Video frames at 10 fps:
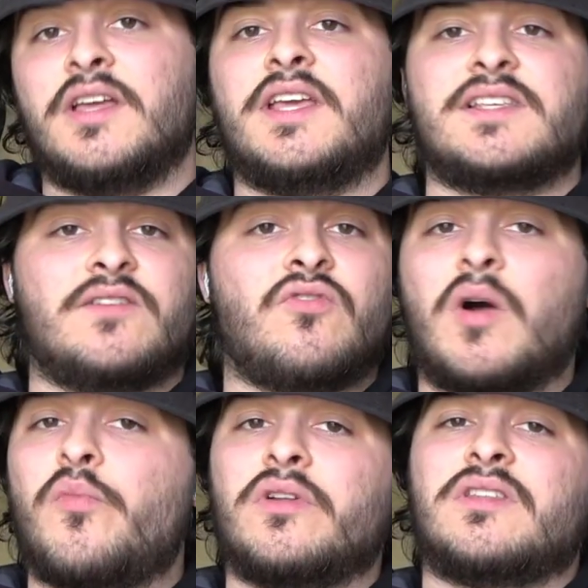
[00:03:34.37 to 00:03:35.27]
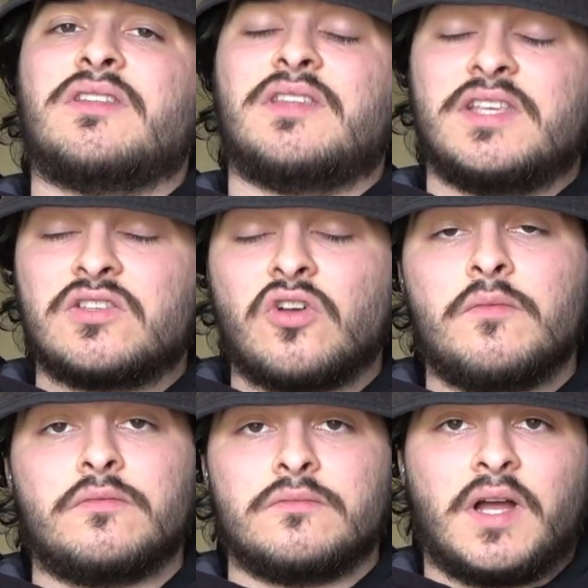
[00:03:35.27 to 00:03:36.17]
et ça vous rapporte des
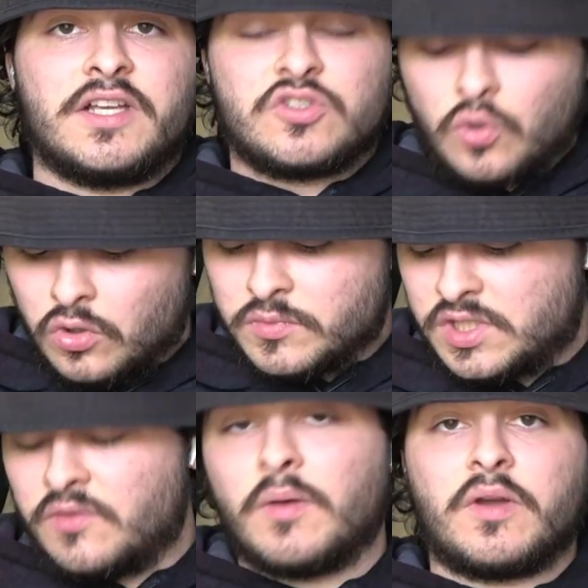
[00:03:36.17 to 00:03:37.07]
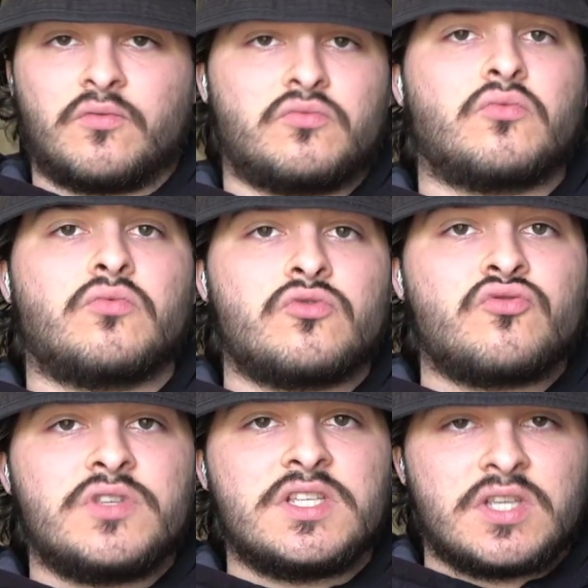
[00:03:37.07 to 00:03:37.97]
sommes astronomiques. Enfin bref, je
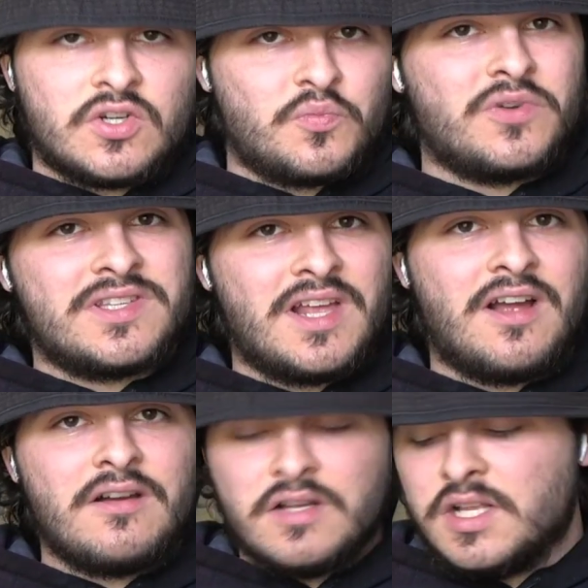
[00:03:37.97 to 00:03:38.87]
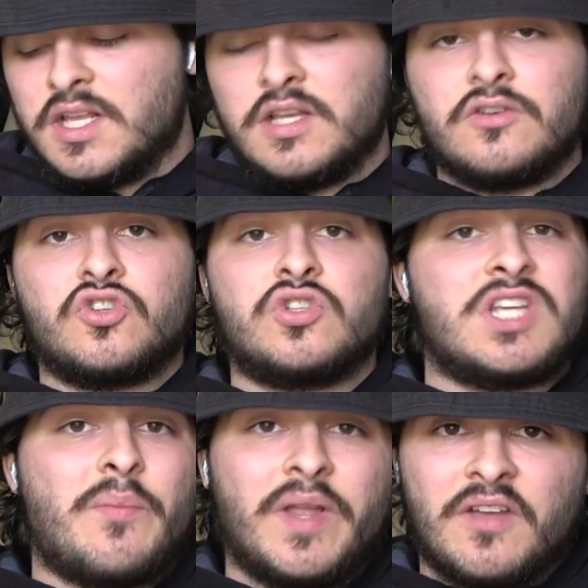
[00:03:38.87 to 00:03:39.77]
vous dis, je pose ça là. Il
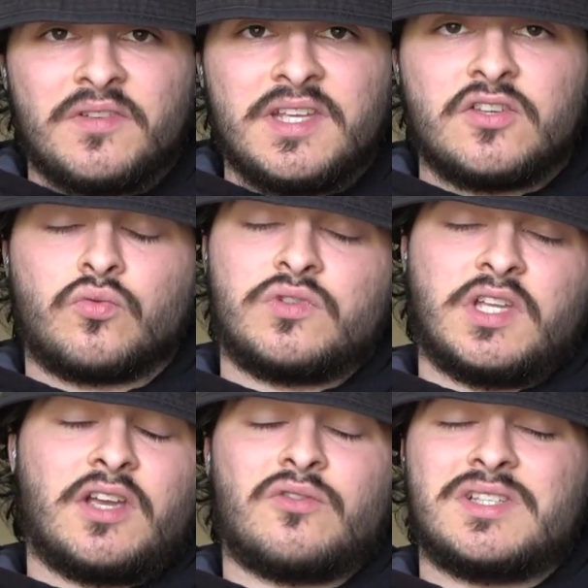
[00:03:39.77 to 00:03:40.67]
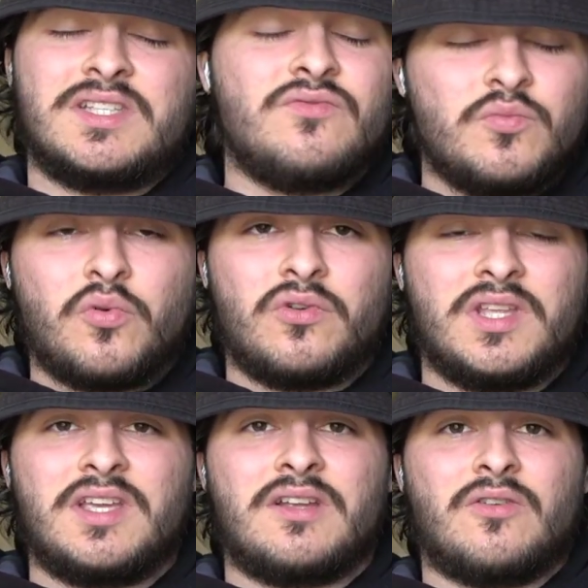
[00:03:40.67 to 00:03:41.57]
n'y a pas d'affiliation, c'est-à-dire que si vous
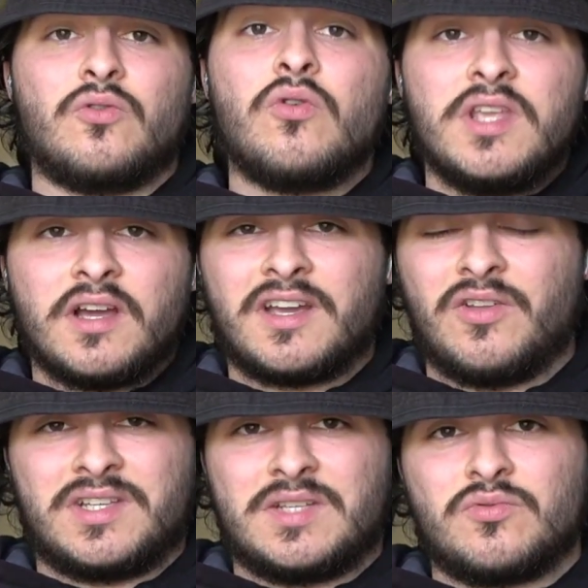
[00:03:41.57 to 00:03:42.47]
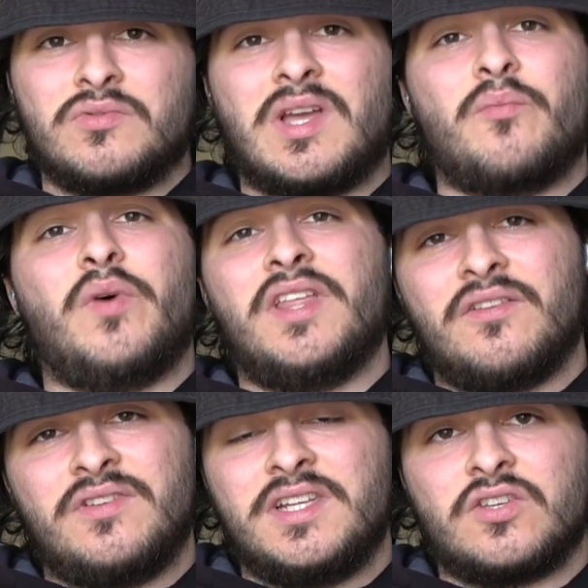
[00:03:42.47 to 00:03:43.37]
prenez euh, le lien que description, il n'y a pas
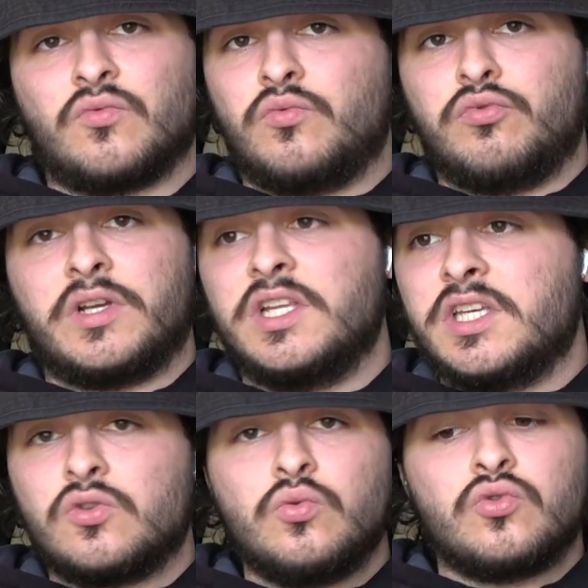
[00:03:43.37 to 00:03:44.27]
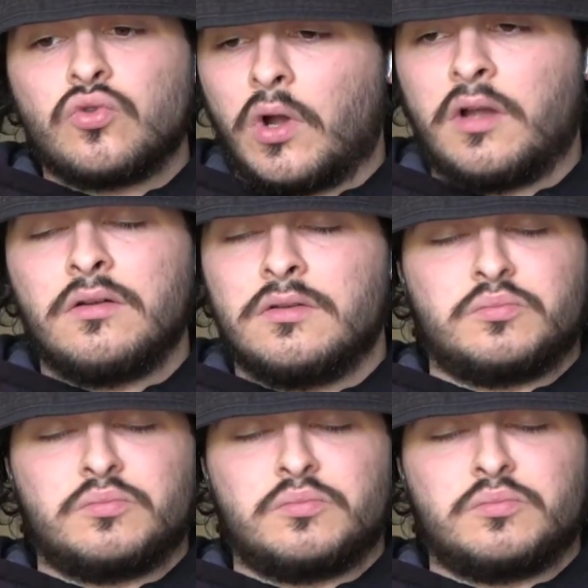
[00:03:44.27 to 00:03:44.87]
d'affiliation. Vous pouvez cliquer dessus, sera